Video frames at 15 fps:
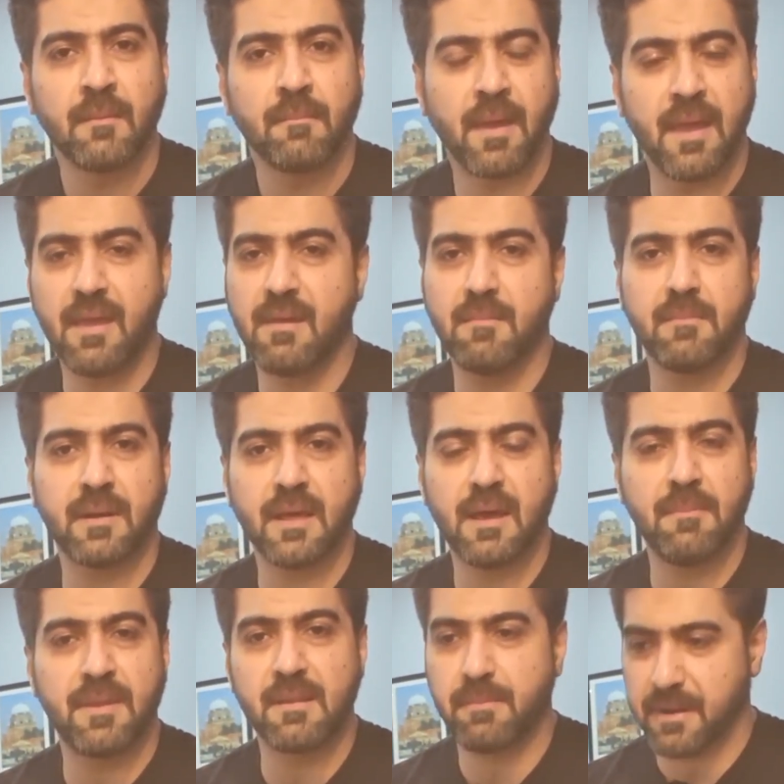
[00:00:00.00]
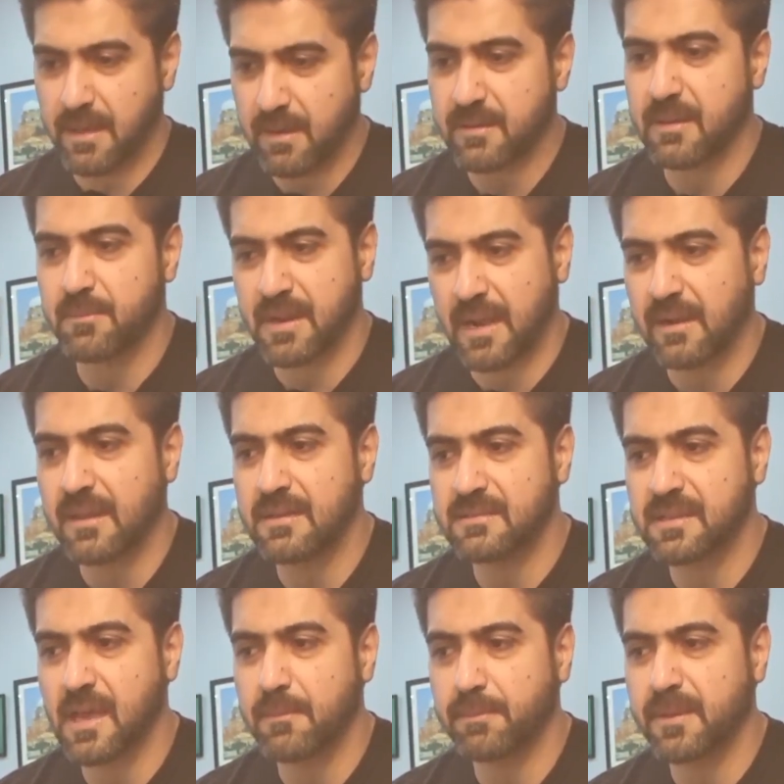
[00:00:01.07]
मैं बड़ा मैंने बड़ा इमरान खान
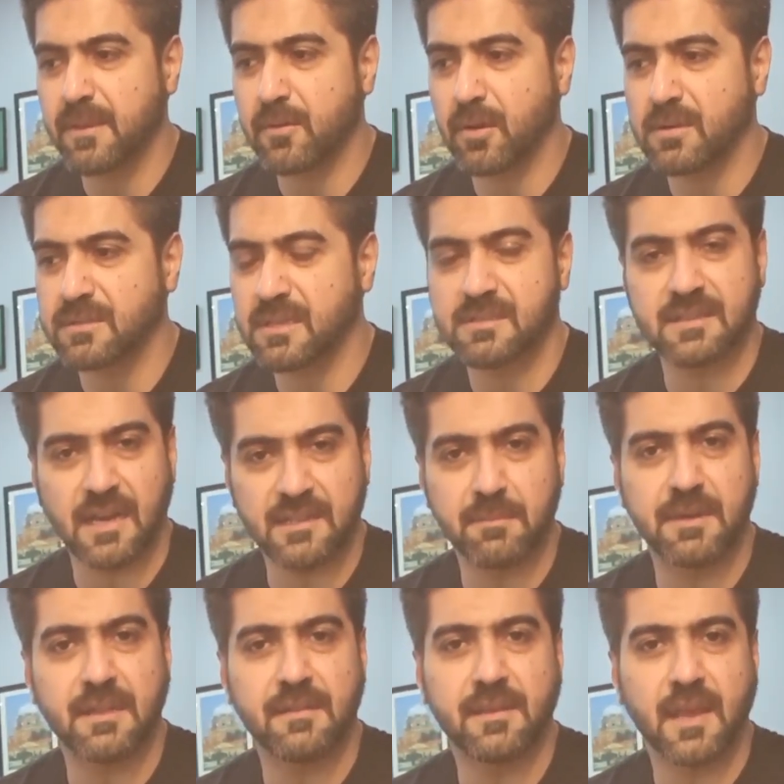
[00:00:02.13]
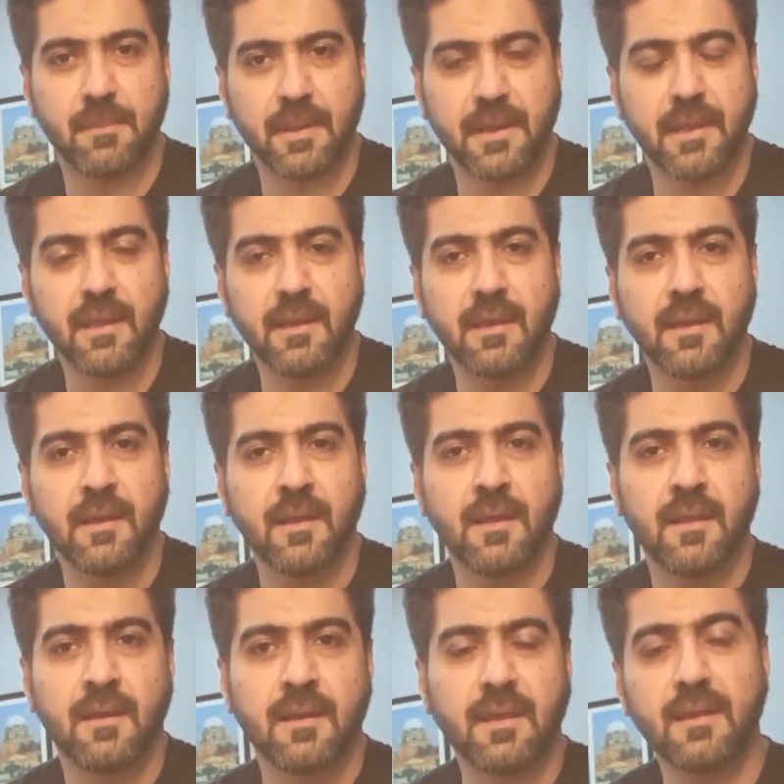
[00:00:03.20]
साहब की कॉज का साथ बड़ा दिया मैंने
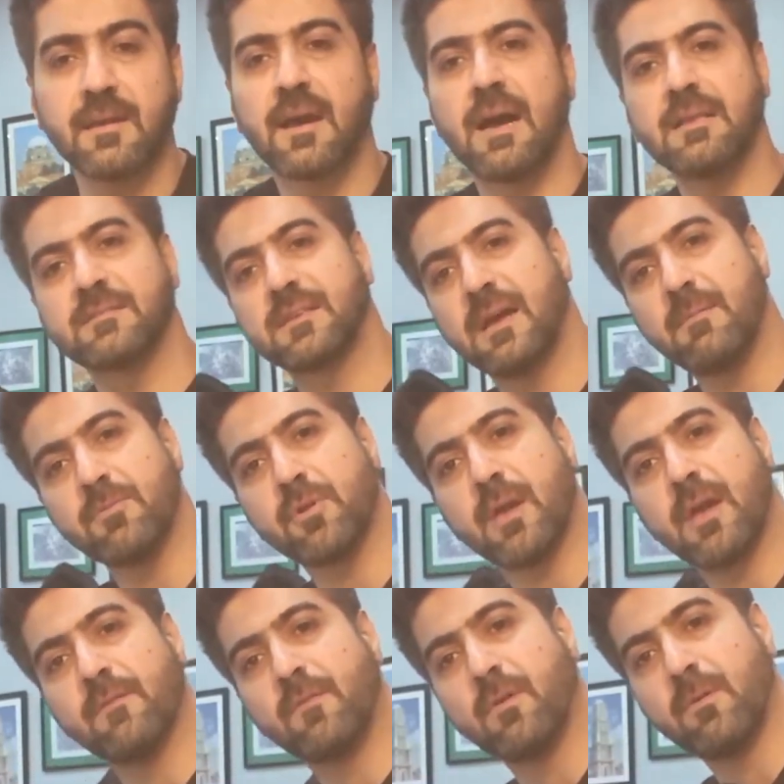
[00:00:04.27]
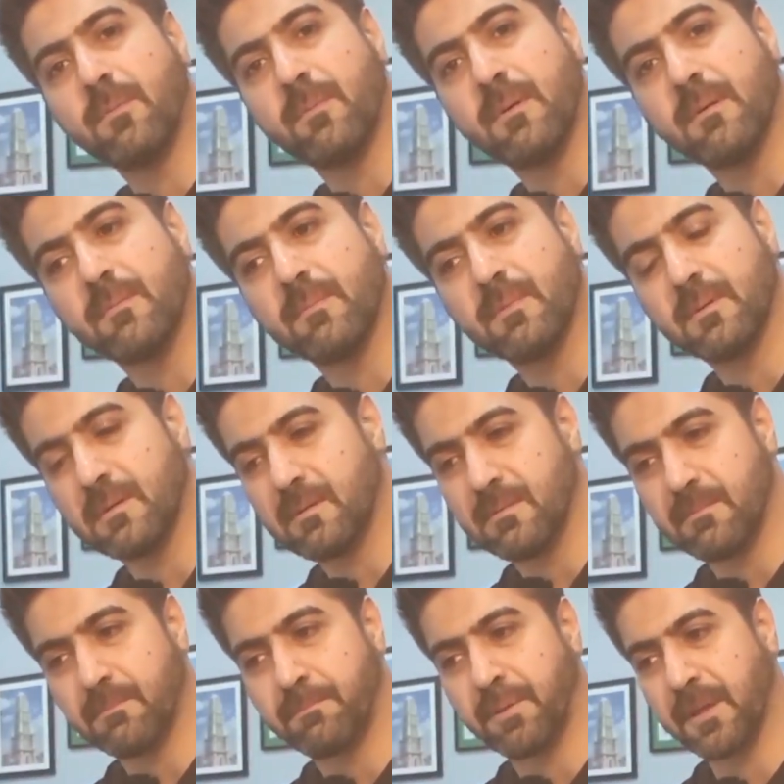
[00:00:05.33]
लेकिन खान साहब जो है
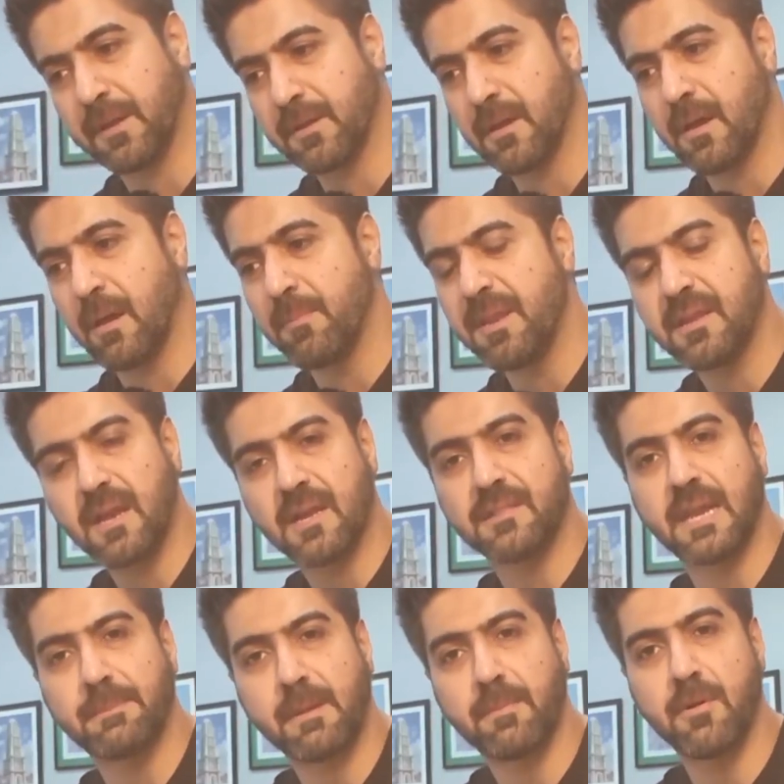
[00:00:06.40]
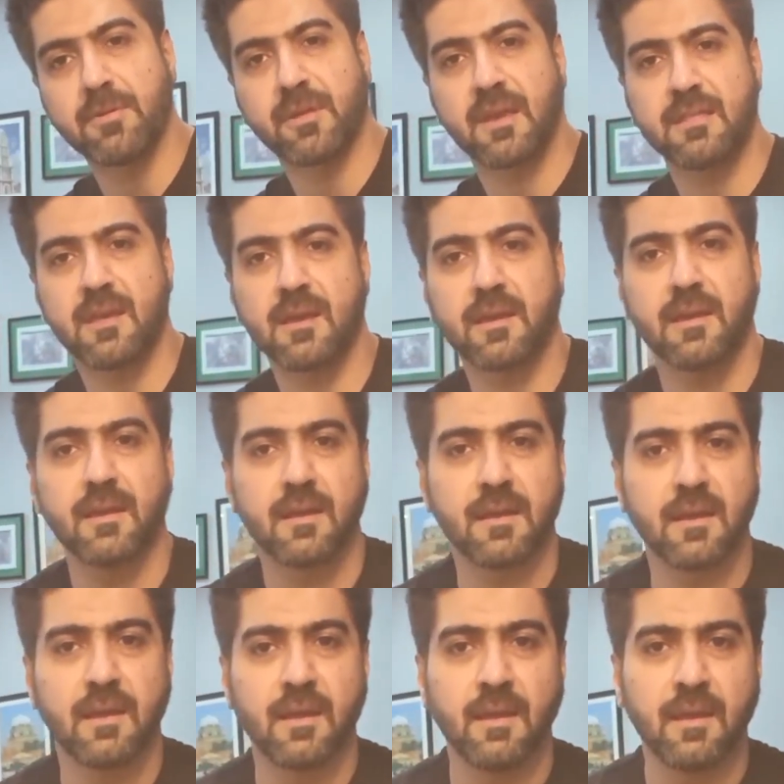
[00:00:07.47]
वो फिर अमेरिका के दर पर पहुंच गए जाके
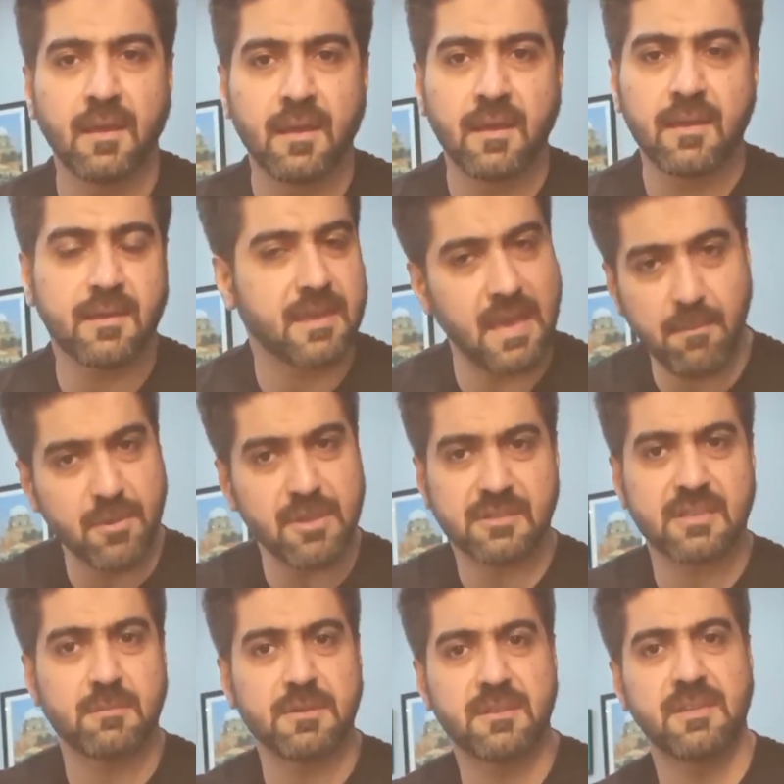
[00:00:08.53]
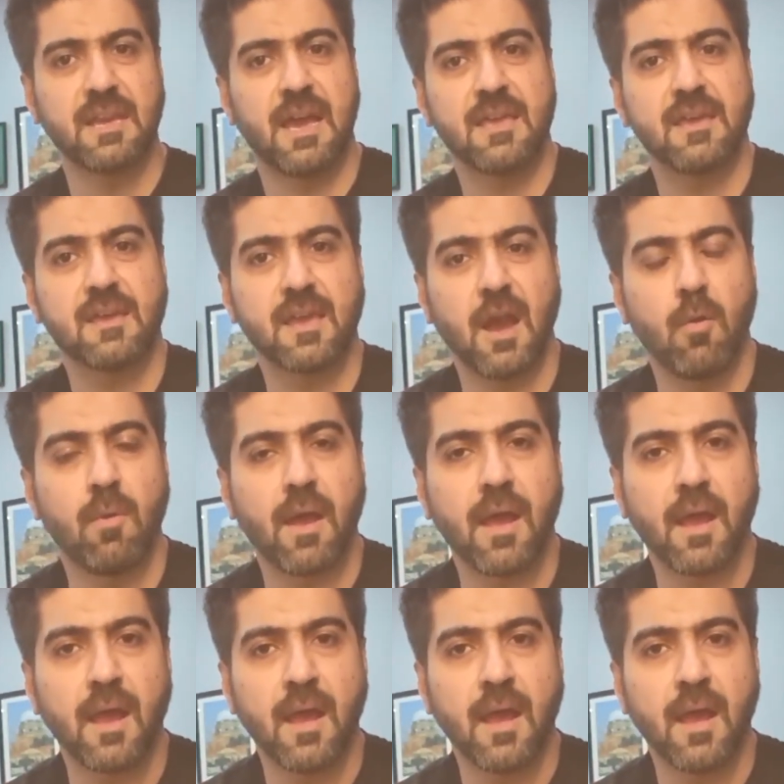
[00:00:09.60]
ये मुझे समझ नहीं आई ये क्या हुआ है